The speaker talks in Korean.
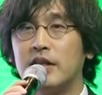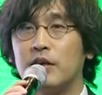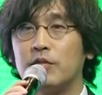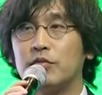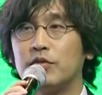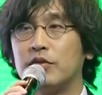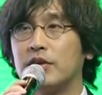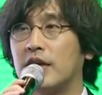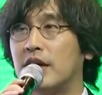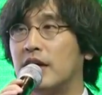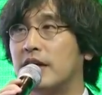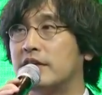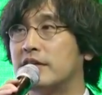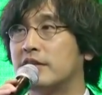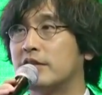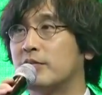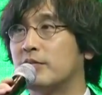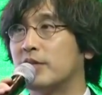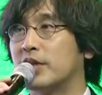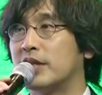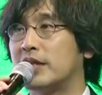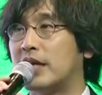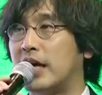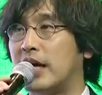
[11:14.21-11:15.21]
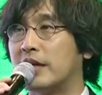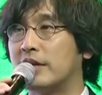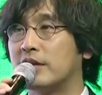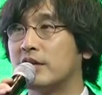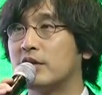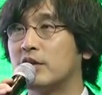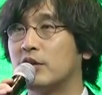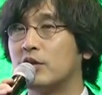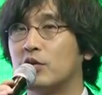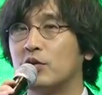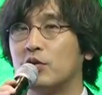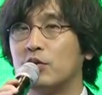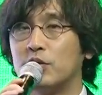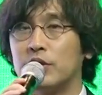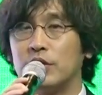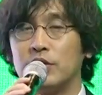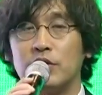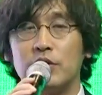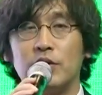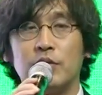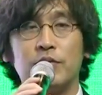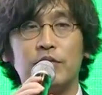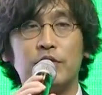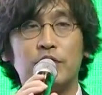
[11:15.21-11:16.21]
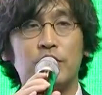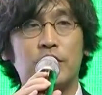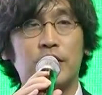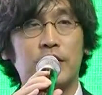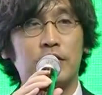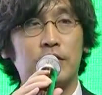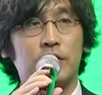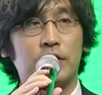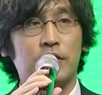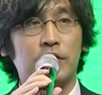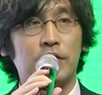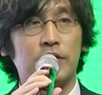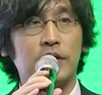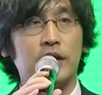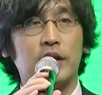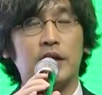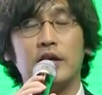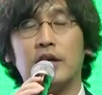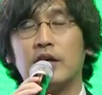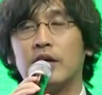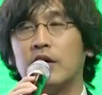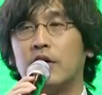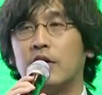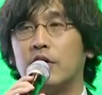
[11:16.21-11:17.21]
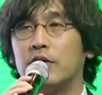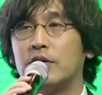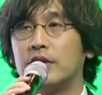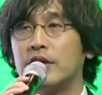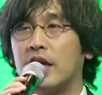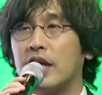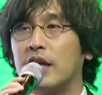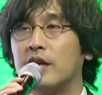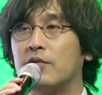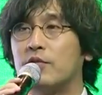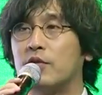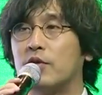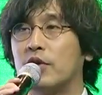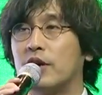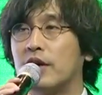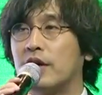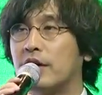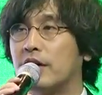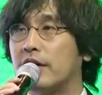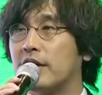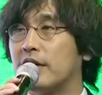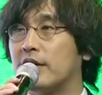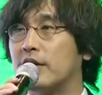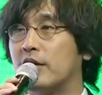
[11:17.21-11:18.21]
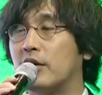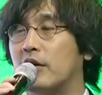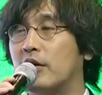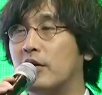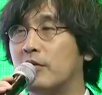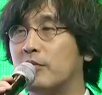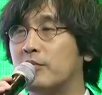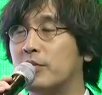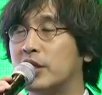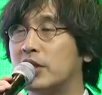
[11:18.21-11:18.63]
때문은 아니지만 다른 일로 인터뷰를 했던 어, 네이버의 어,